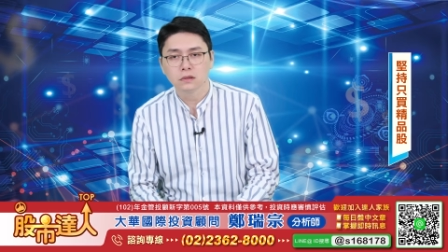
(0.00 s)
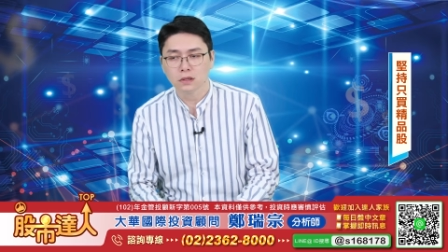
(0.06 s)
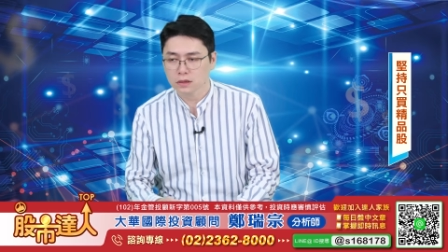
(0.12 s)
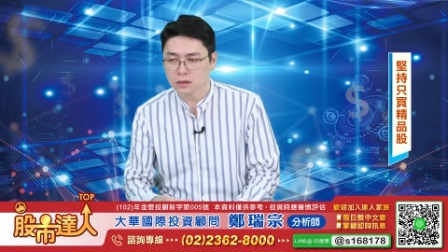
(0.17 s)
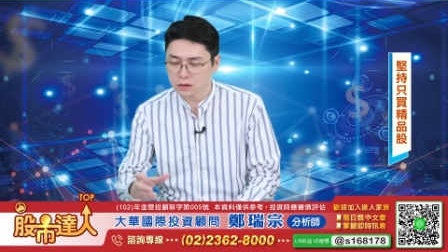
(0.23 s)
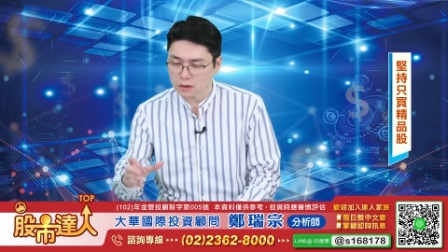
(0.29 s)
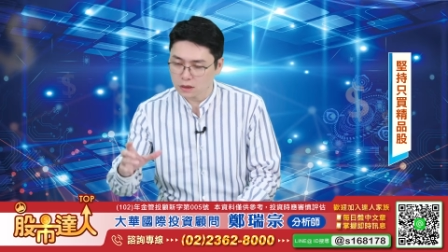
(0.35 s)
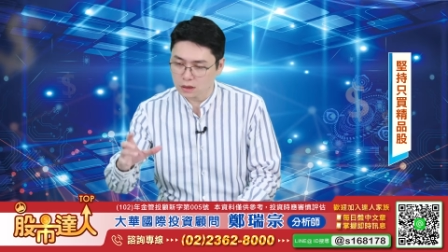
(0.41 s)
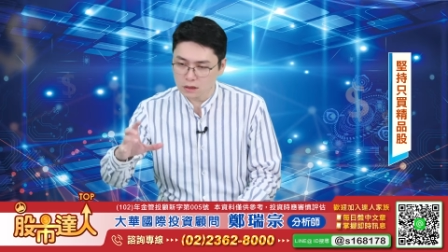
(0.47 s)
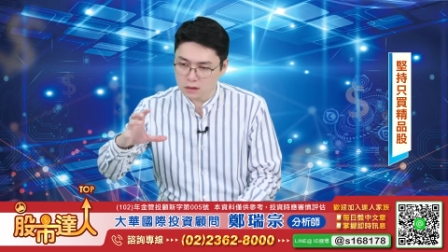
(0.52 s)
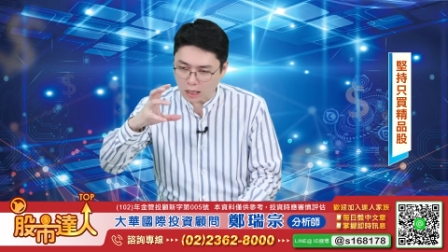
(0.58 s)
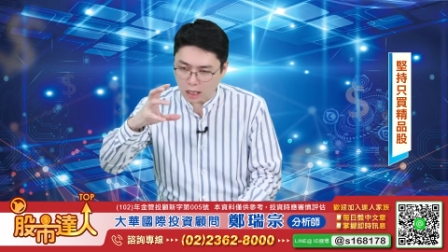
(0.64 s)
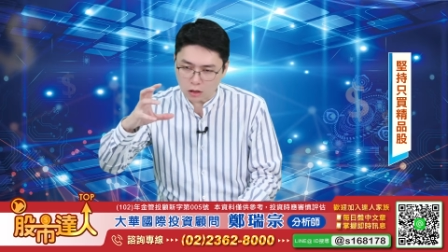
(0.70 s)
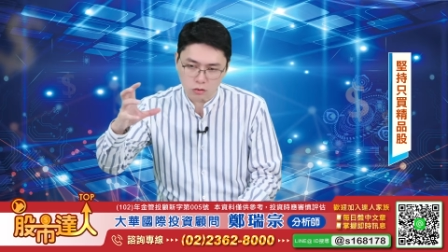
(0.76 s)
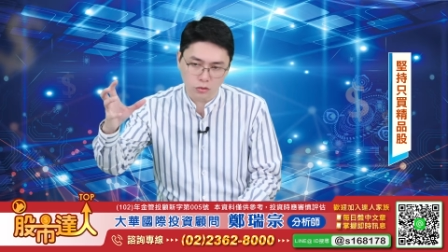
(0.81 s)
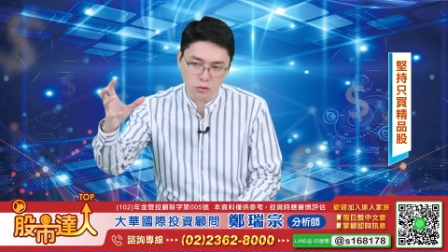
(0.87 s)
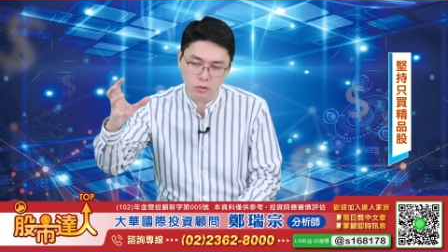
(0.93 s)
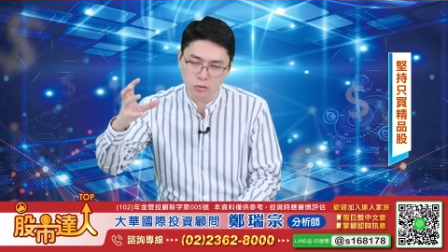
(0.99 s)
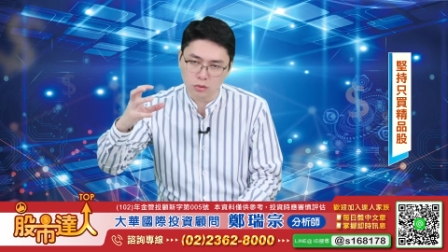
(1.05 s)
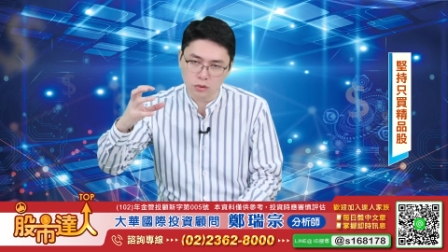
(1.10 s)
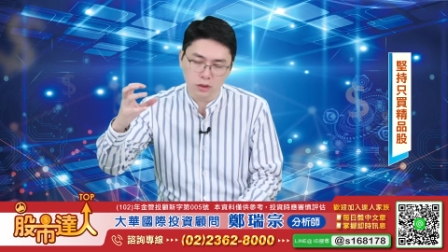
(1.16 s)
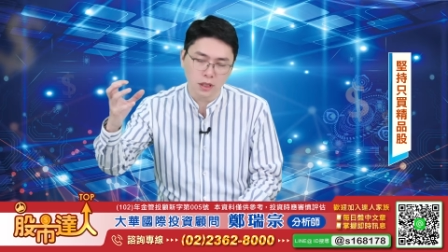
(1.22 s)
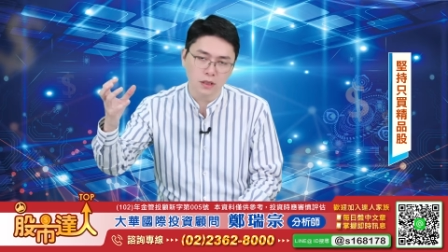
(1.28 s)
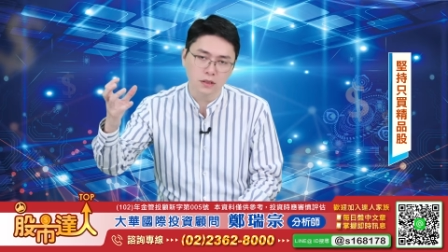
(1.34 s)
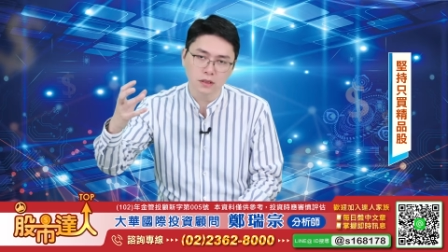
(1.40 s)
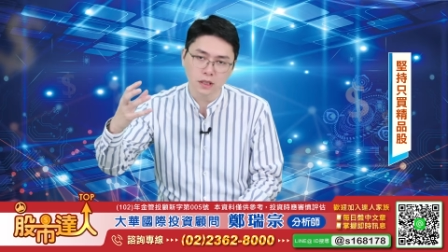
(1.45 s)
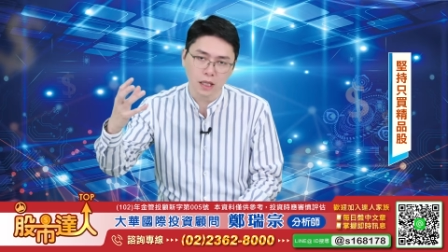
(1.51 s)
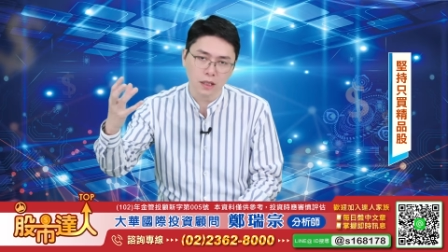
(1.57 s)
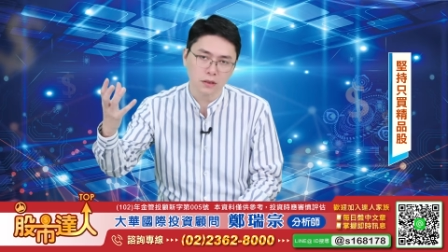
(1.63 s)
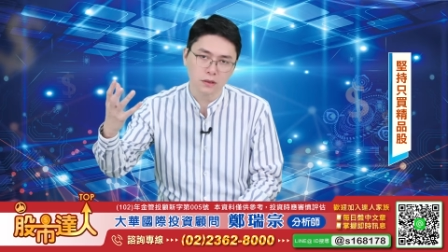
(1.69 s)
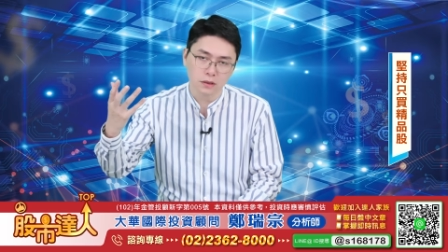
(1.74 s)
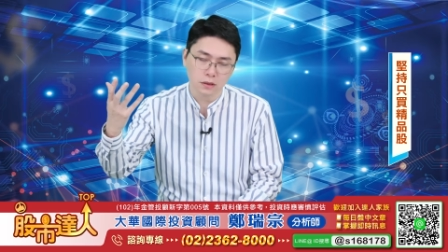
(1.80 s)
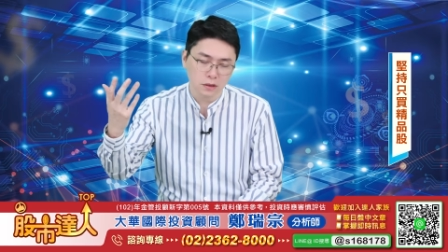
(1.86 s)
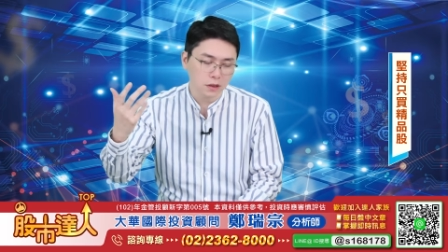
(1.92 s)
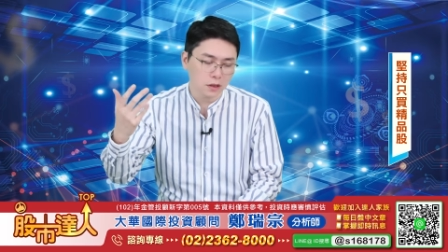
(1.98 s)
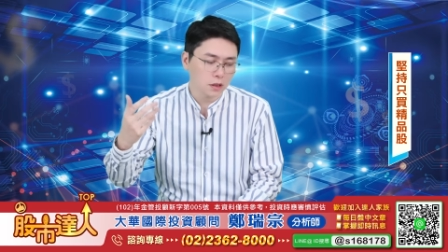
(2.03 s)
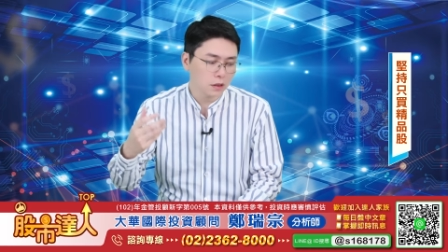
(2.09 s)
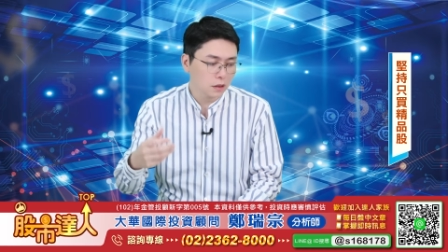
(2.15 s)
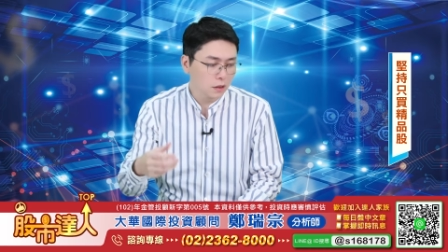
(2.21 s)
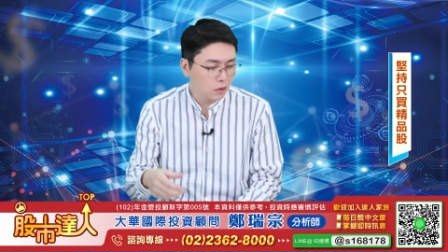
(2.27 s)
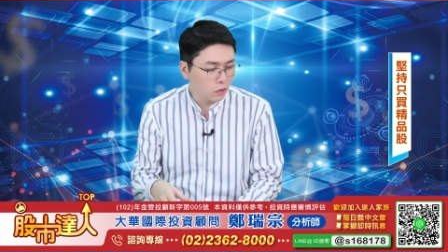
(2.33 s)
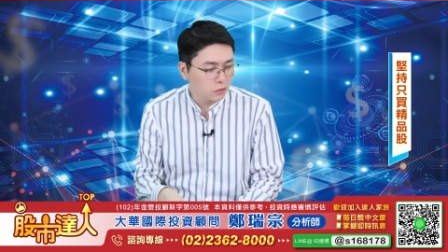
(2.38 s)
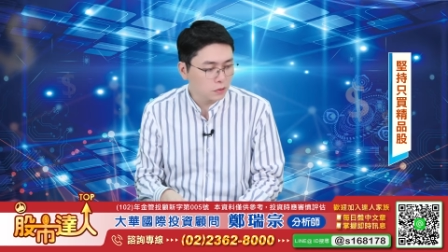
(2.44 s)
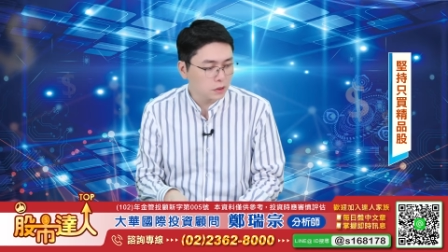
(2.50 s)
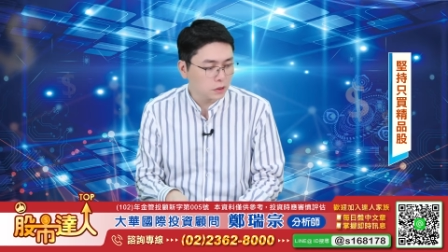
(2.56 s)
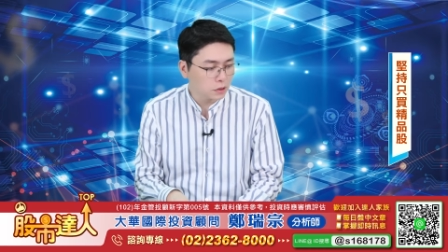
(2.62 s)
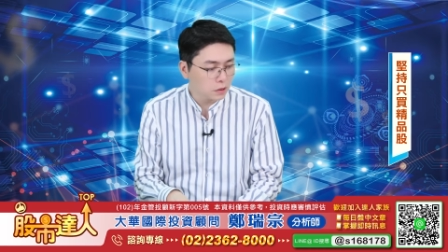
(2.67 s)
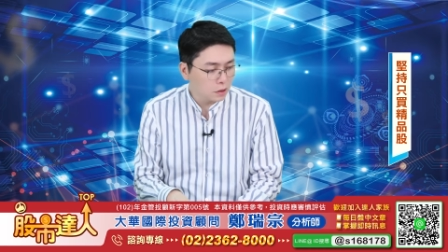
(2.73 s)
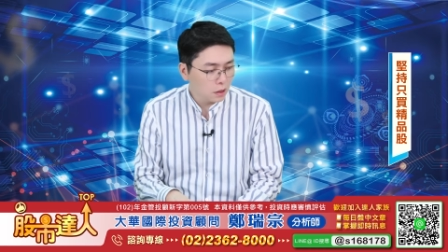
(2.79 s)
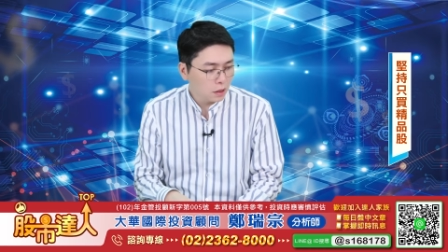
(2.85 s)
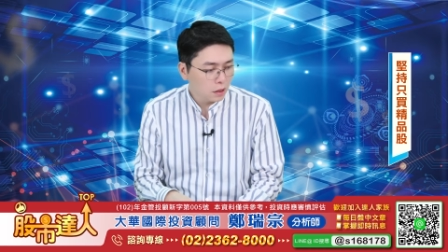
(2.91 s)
这也是一个高速成长的一个公司，